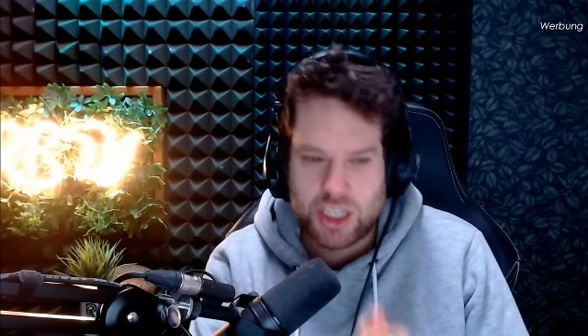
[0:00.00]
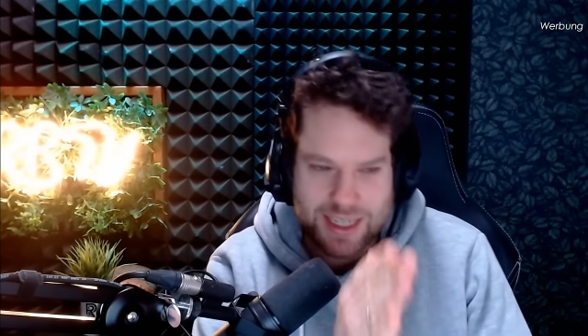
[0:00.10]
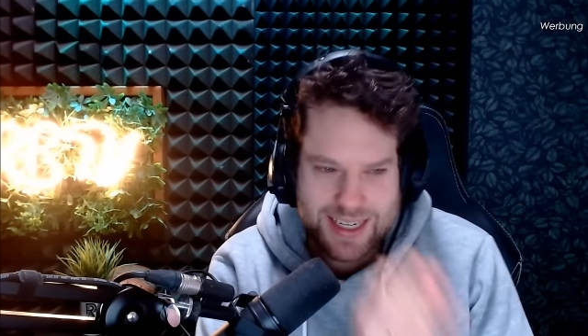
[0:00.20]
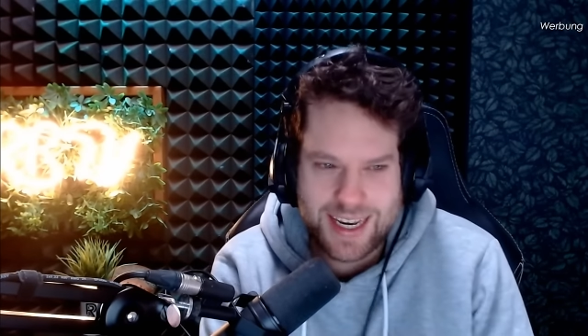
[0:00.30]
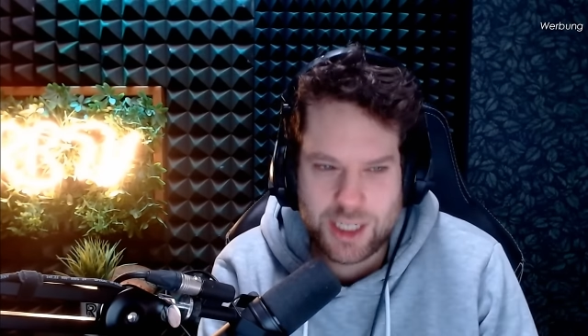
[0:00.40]

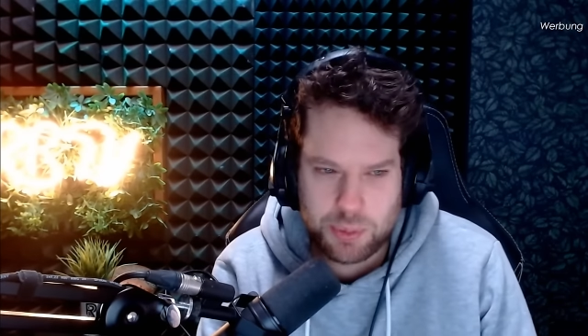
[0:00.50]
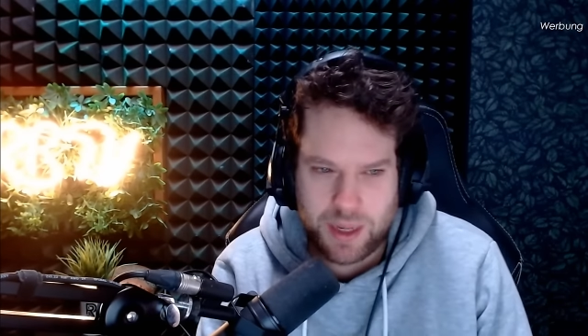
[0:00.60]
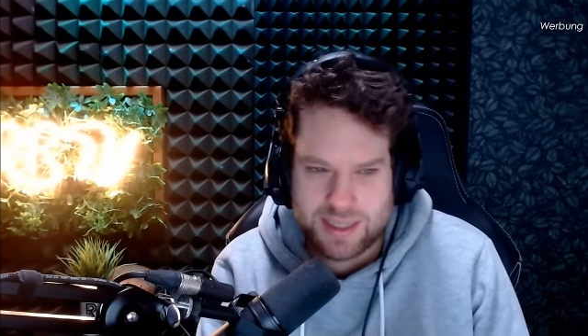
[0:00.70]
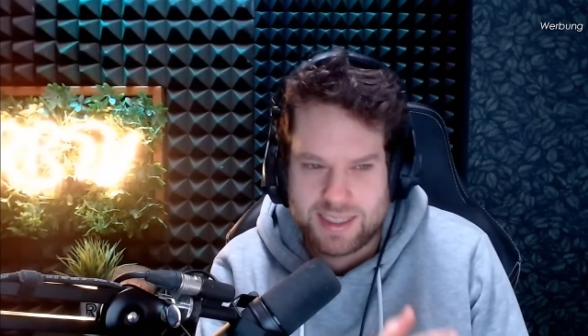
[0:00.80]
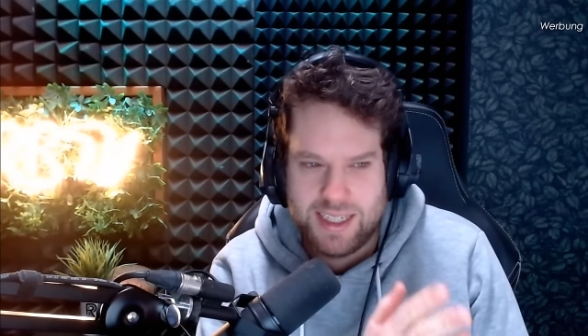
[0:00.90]
strategisch
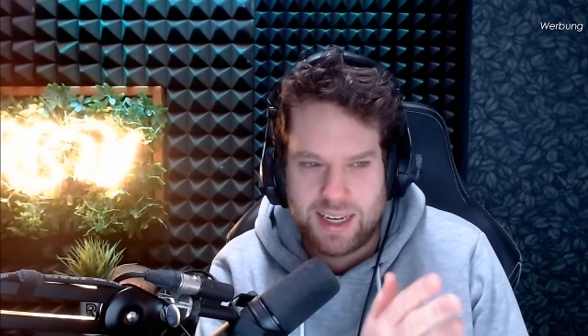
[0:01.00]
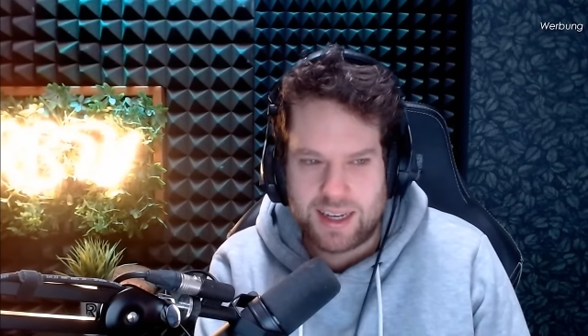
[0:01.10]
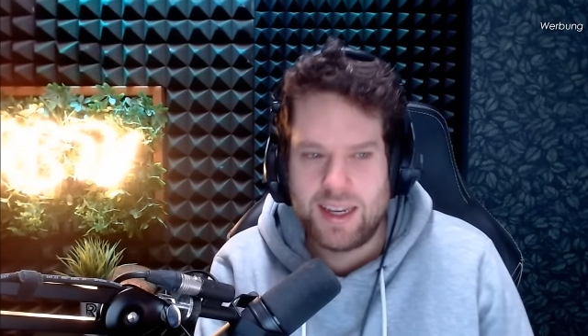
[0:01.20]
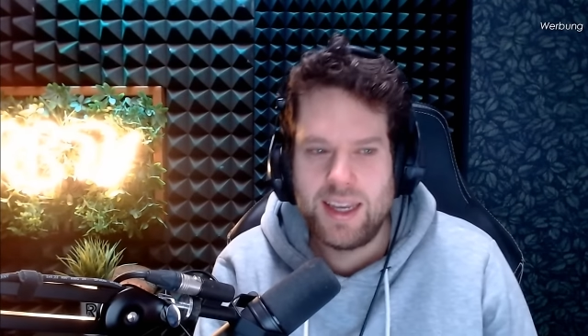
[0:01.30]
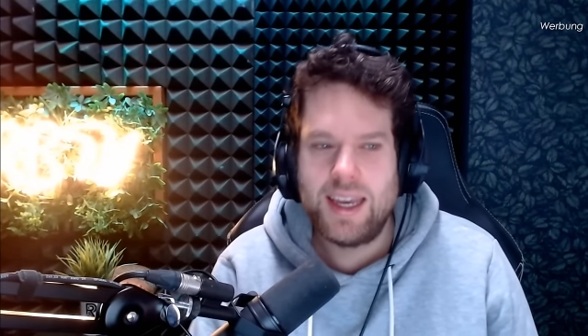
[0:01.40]

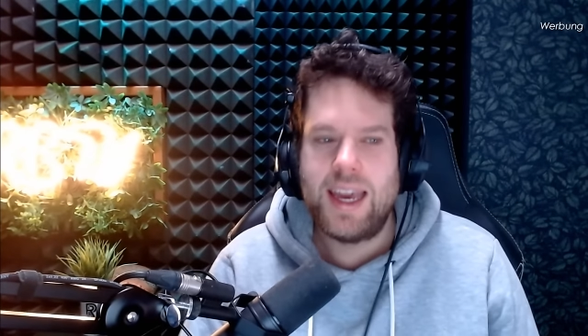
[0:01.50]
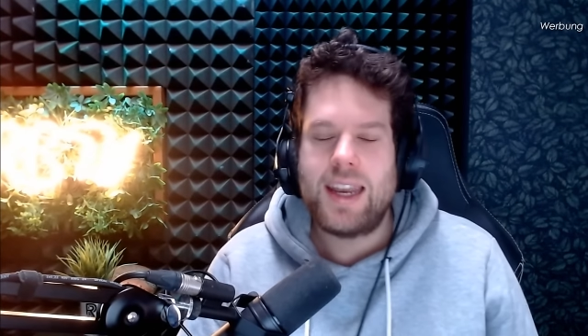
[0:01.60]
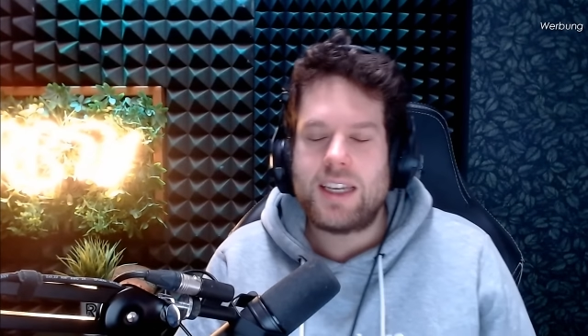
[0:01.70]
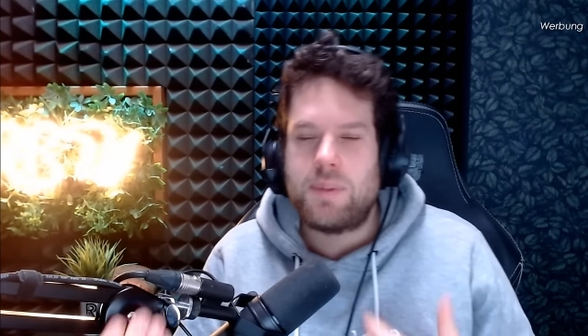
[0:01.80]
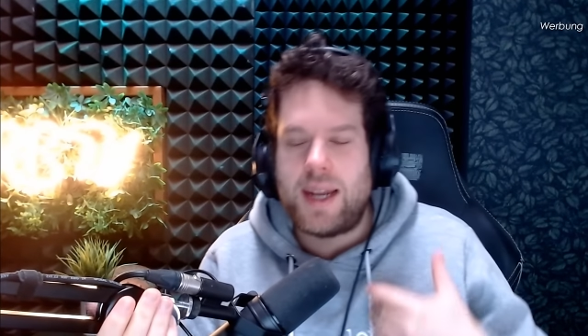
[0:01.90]
platzieren,
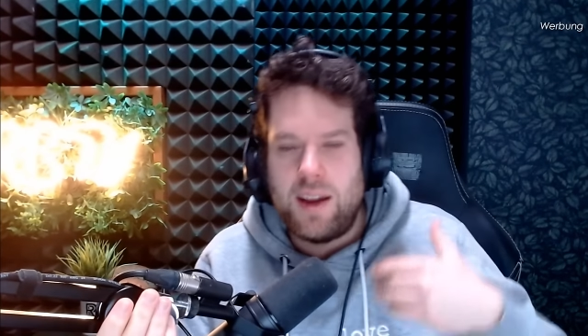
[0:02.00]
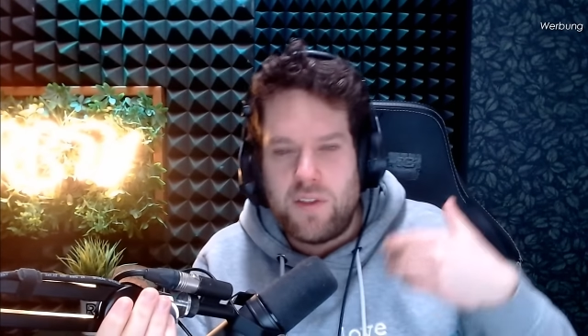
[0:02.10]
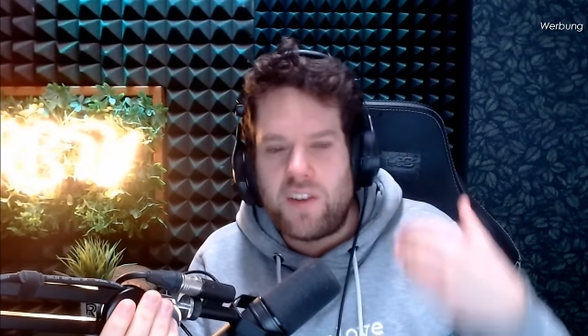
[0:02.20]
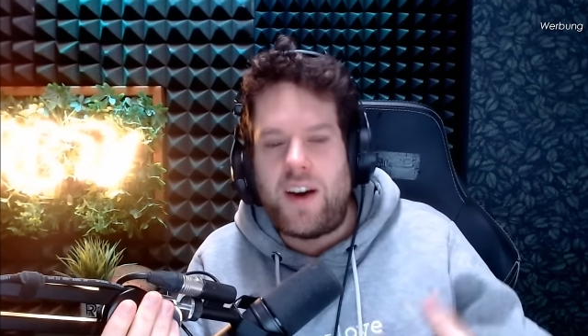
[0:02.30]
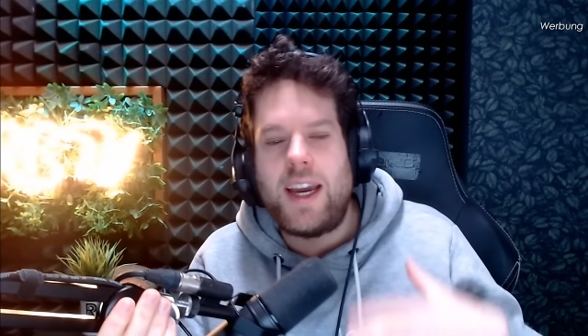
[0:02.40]
dass man
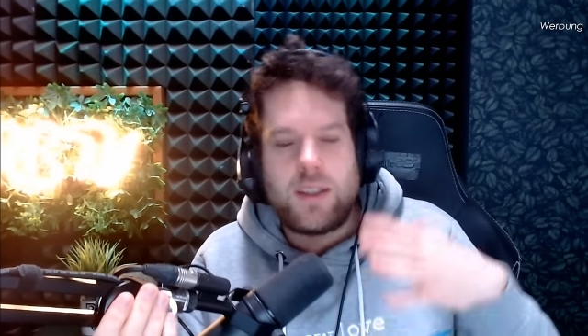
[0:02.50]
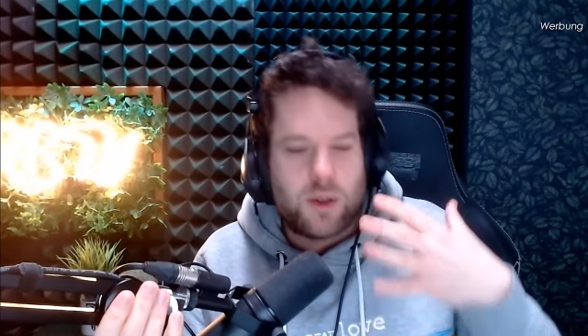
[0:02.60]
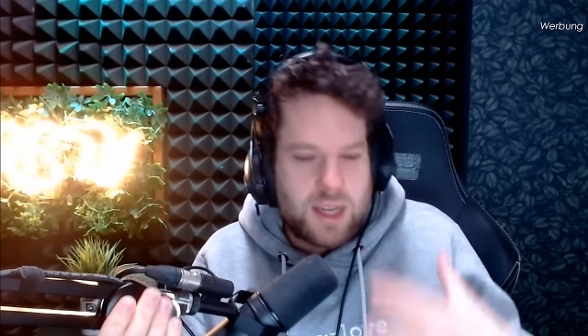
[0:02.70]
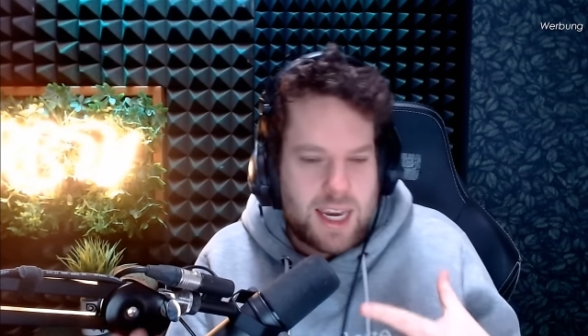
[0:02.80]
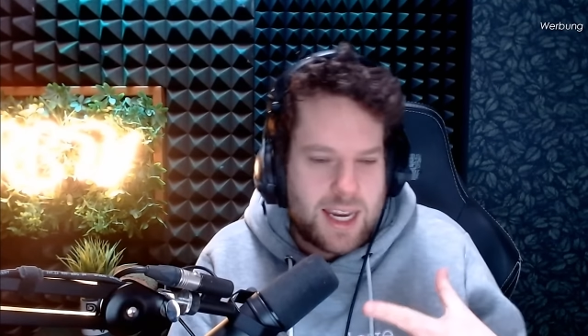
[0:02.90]
einfach
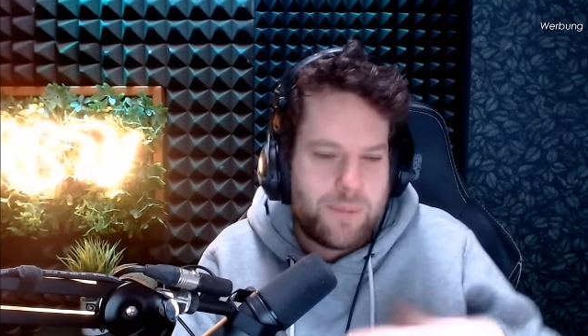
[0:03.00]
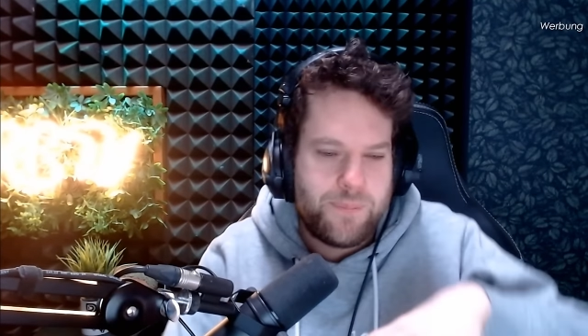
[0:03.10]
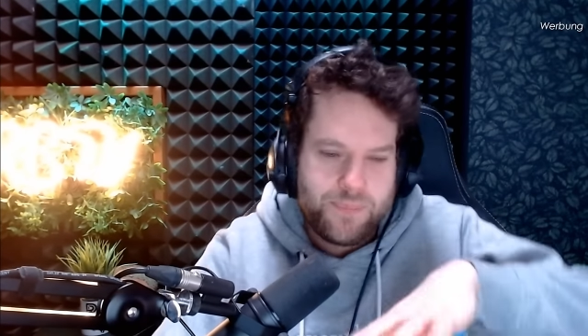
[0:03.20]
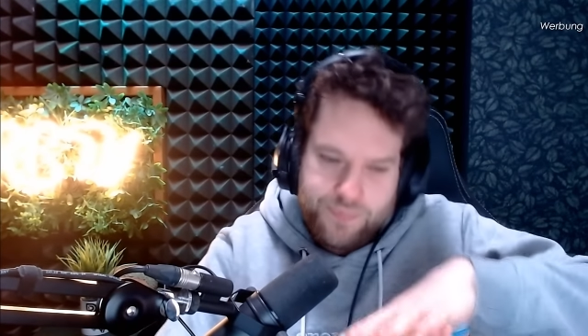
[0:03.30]
weiß, okay,